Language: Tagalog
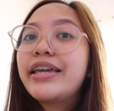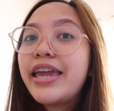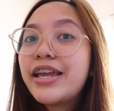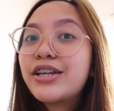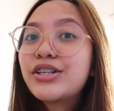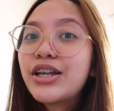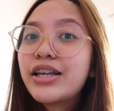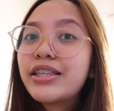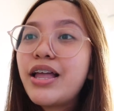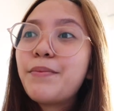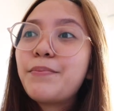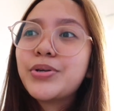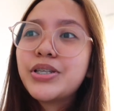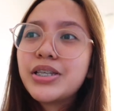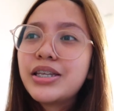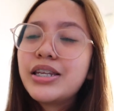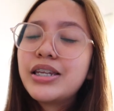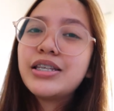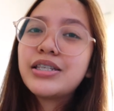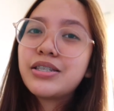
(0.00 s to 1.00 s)
Cake siya tapos
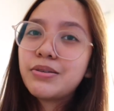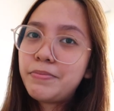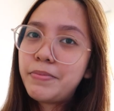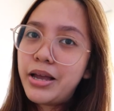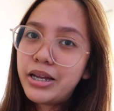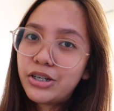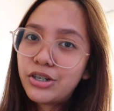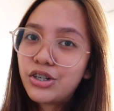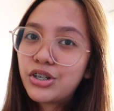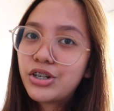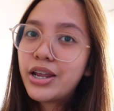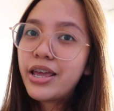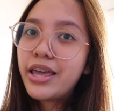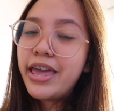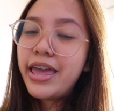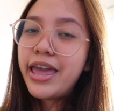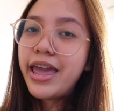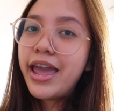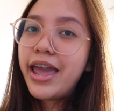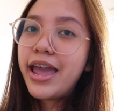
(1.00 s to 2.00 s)
ini-smash
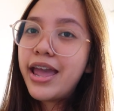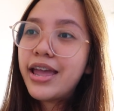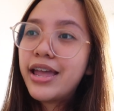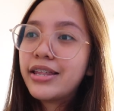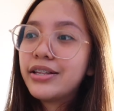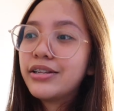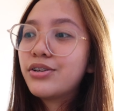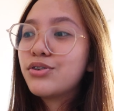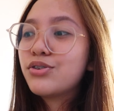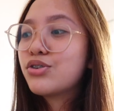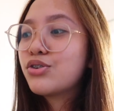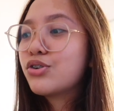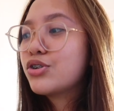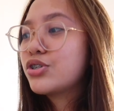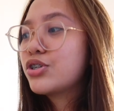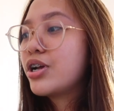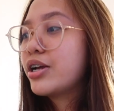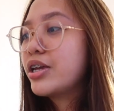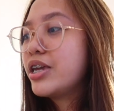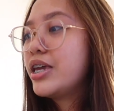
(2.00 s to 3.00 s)
and gusto ko
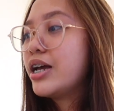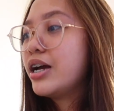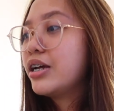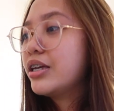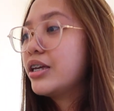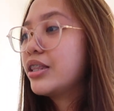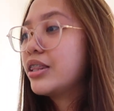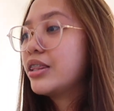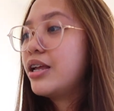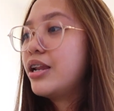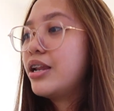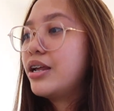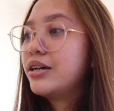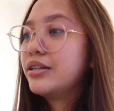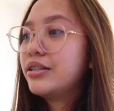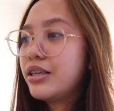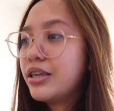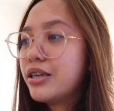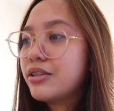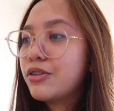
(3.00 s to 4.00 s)
siyang iyakyat na
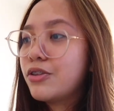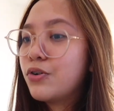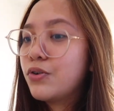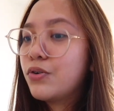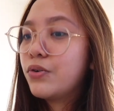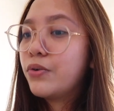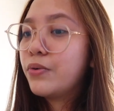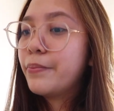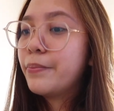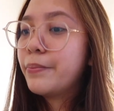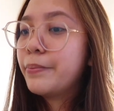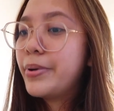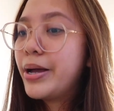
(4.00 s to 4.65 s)
lang dito